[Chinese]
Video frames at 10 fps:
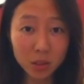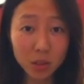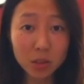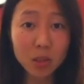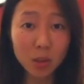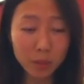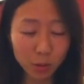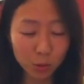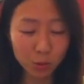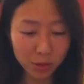就是你有没
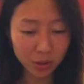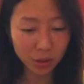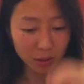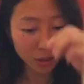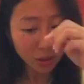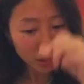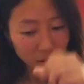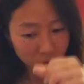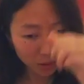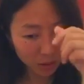有与这个？
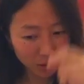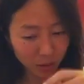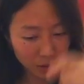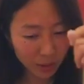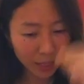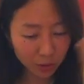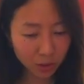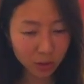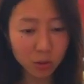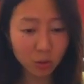能量
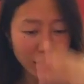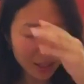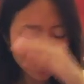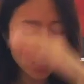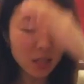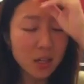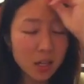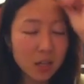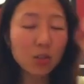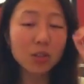振动，当你
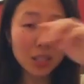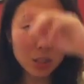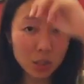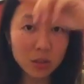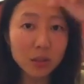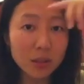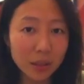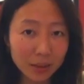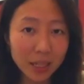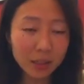一直提升自己
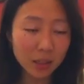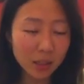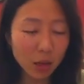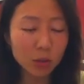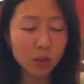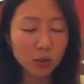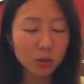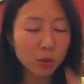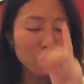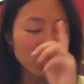能量跟高能量
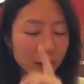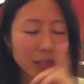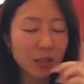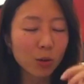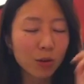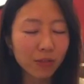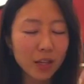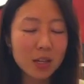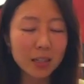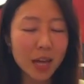振动，有一天你会
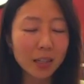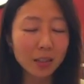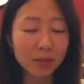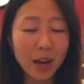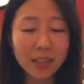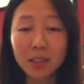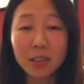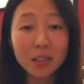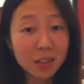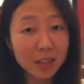非常讶异的发
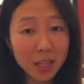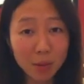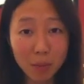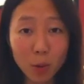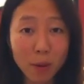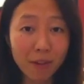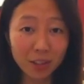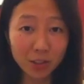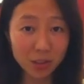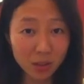现，你也没有办
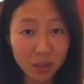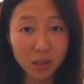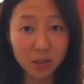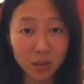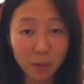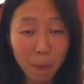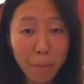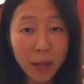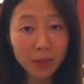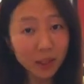法生气了。
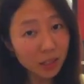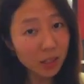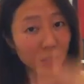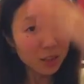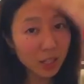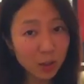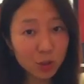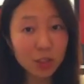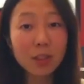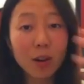当你提
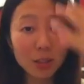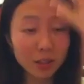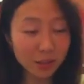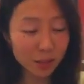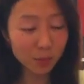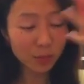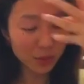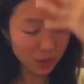升到一个定